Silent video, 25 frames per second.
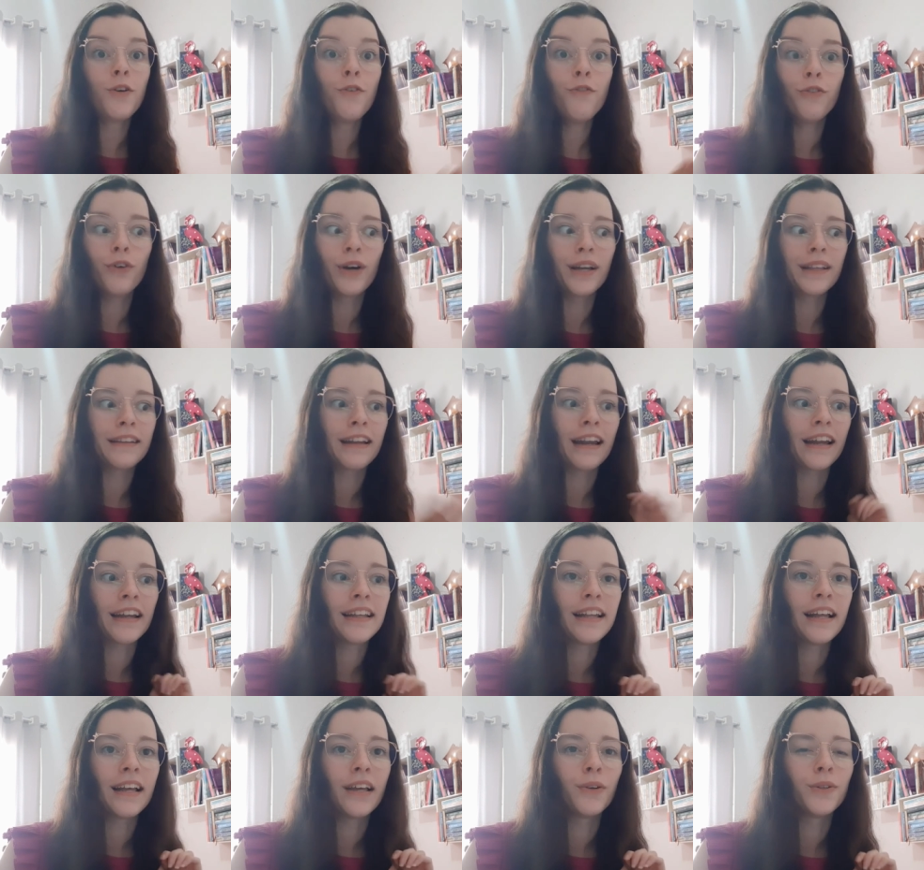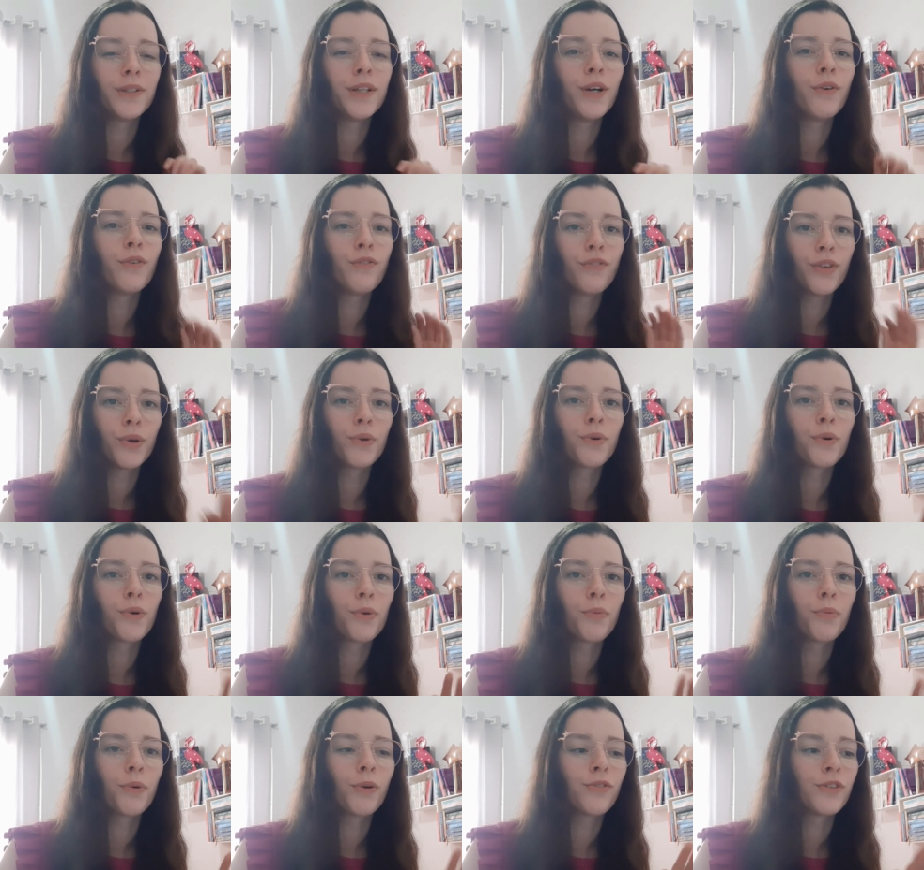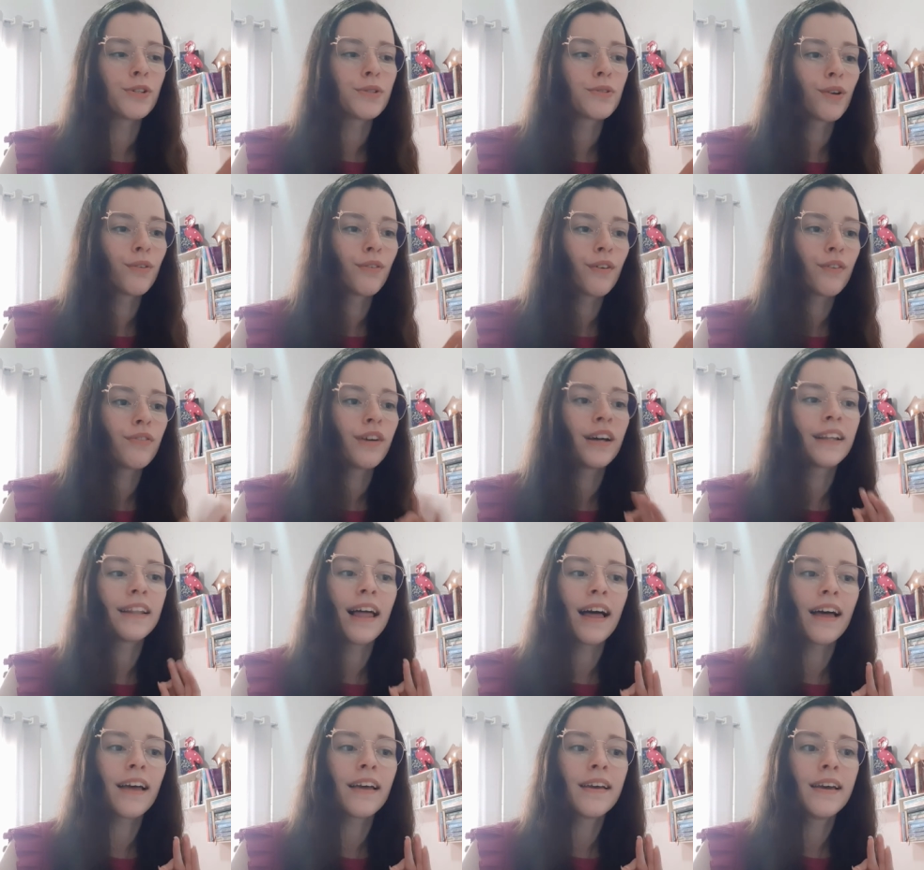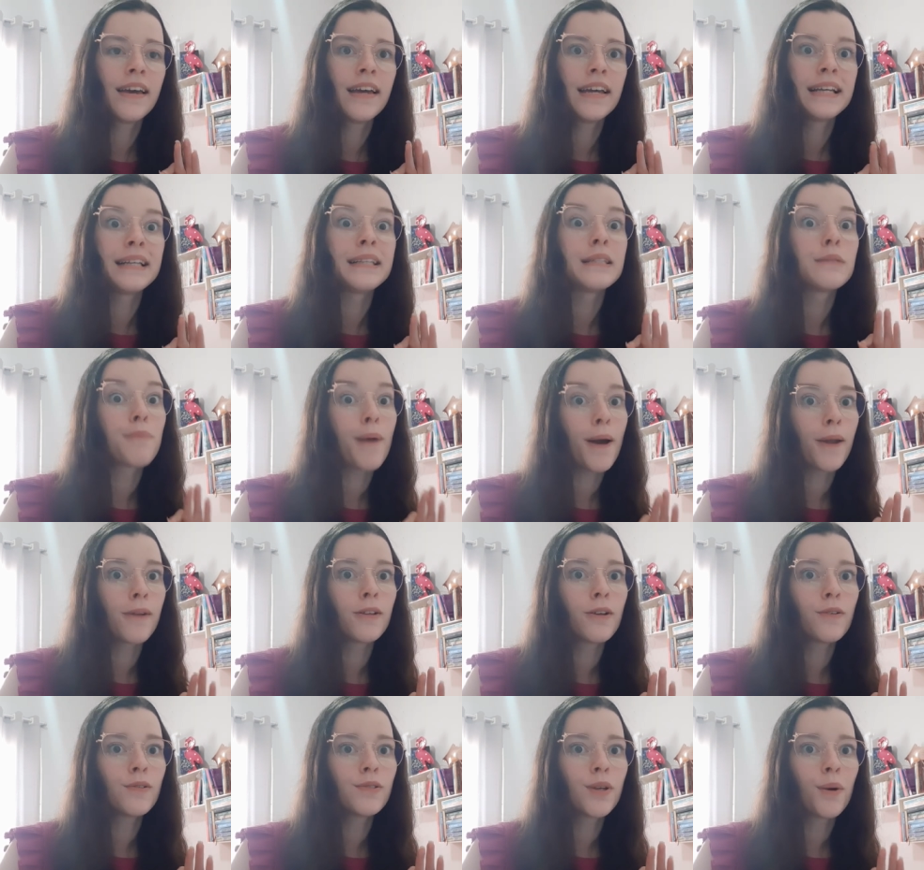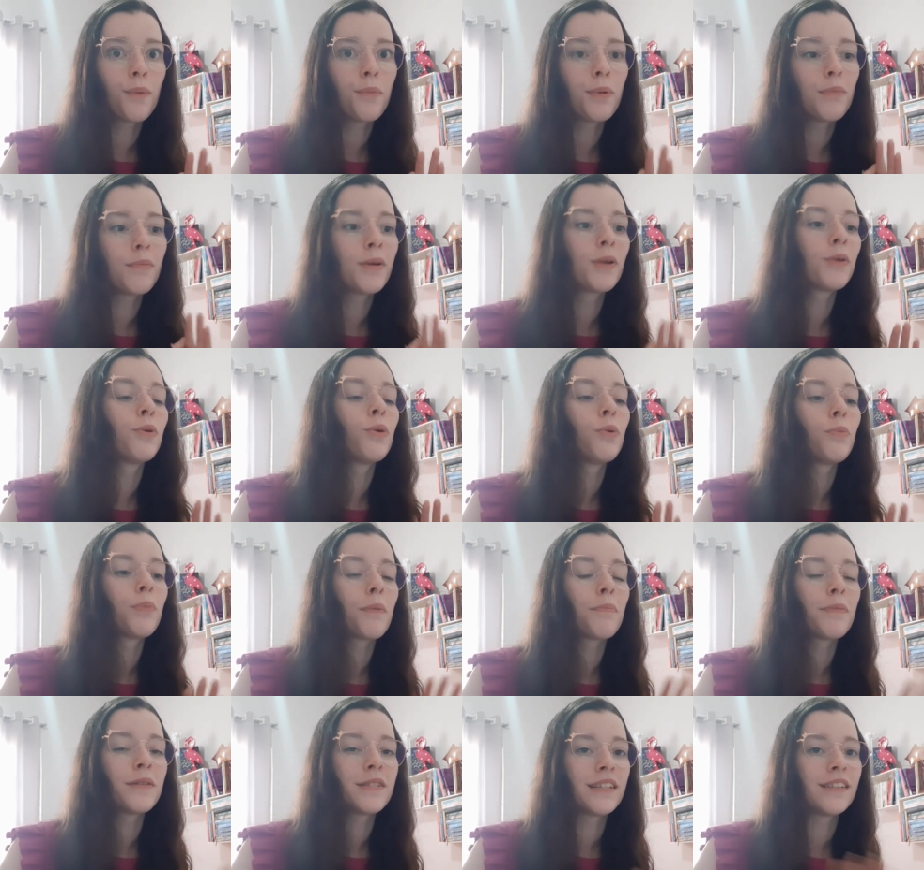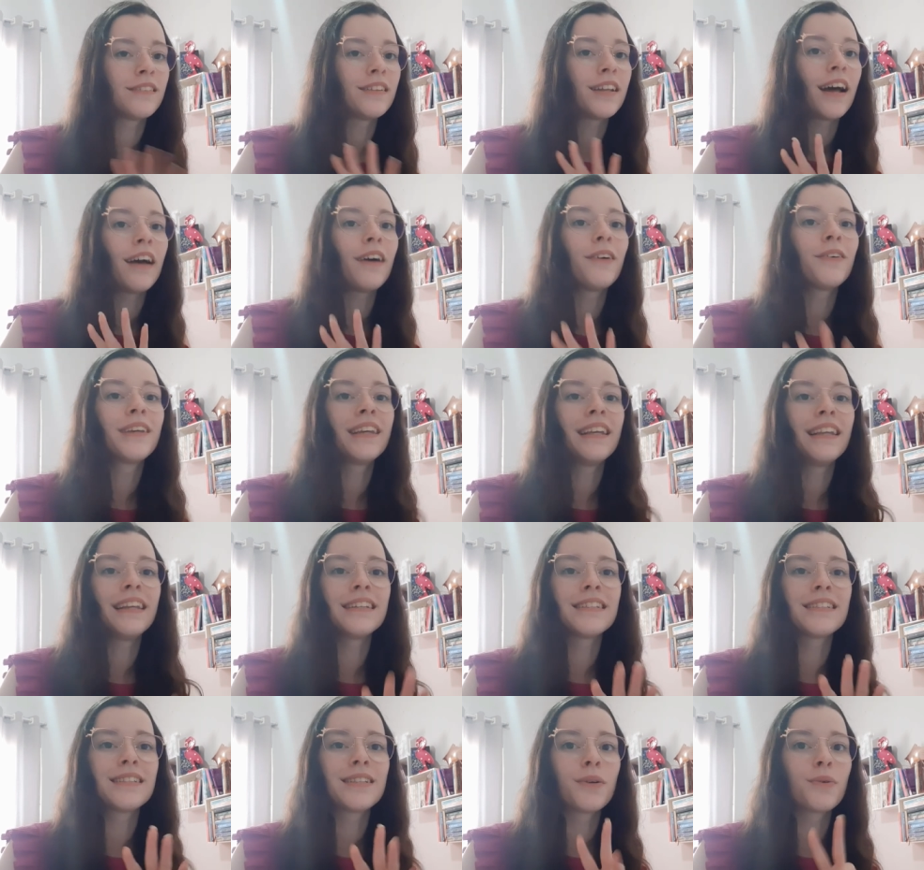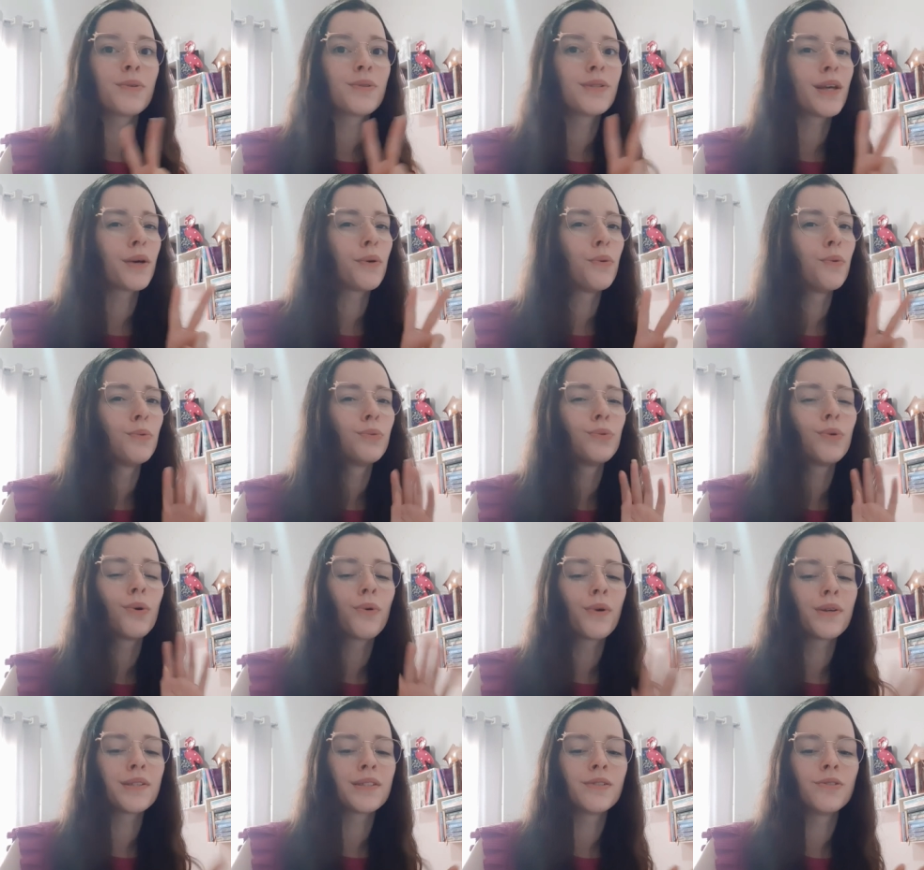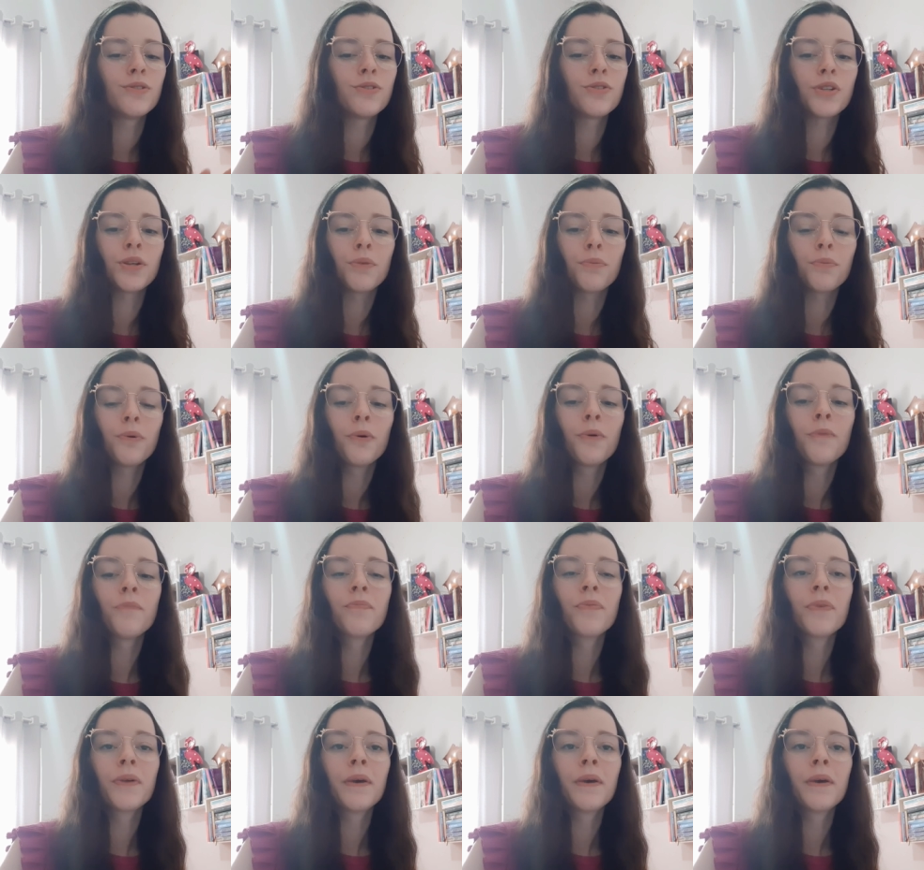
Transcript: vou entrar aqui na reunião e ver o que o professor vai falar. Espero não ser o primeiro grupo a apresentar, eu queria ser o segundo ou coisa do tipo.